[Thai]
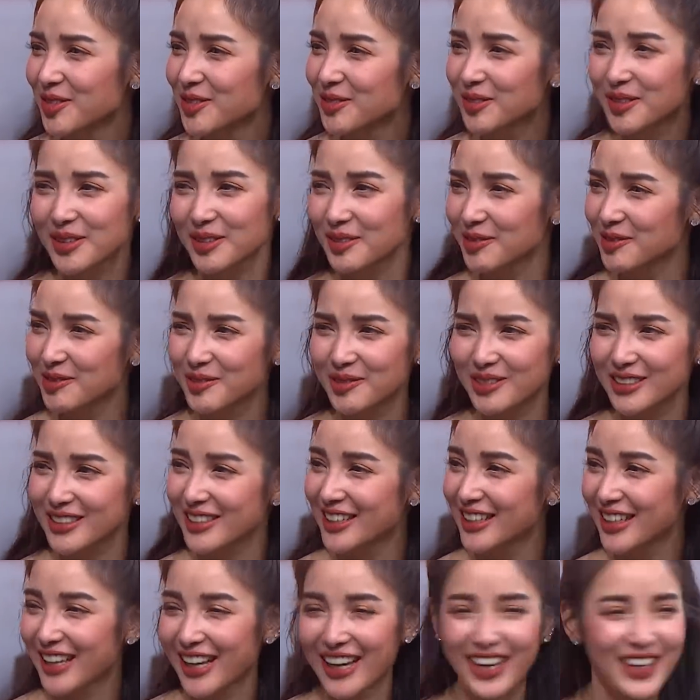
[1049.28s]
ไม่รู้เล
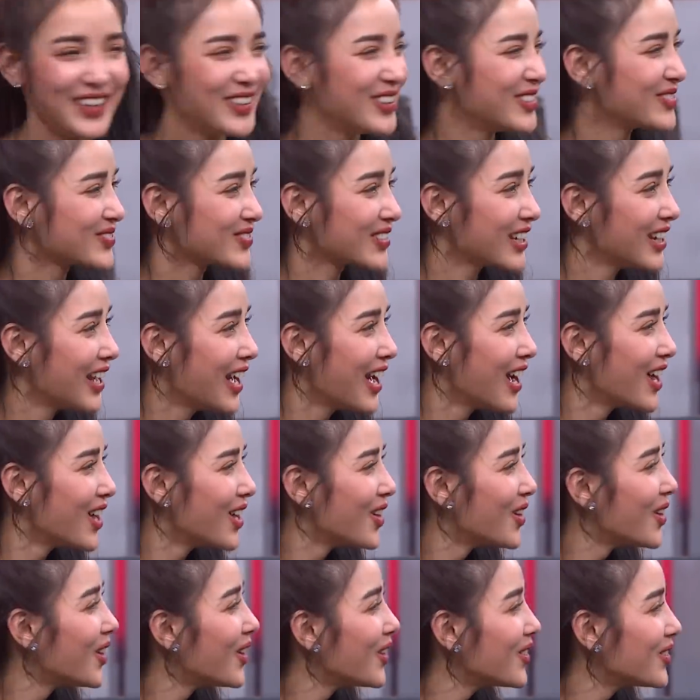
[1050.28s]
ยอ่ะ
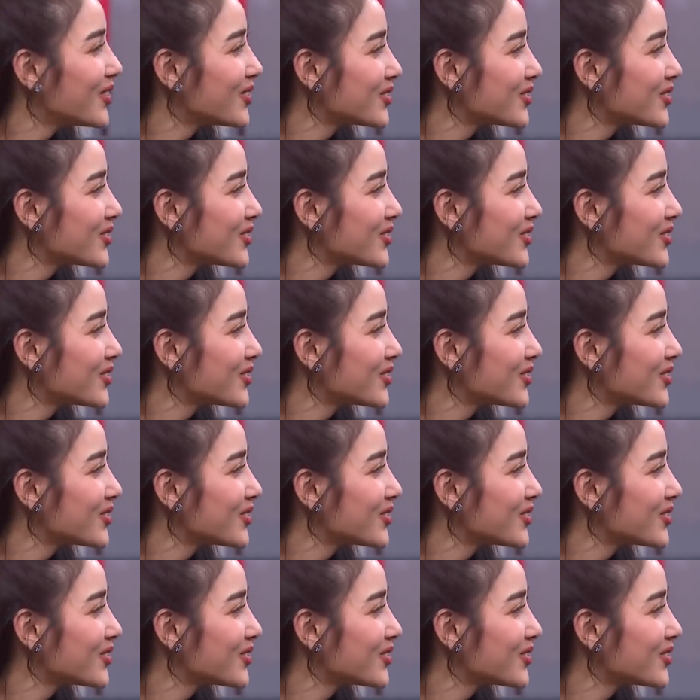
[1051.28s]
เป็น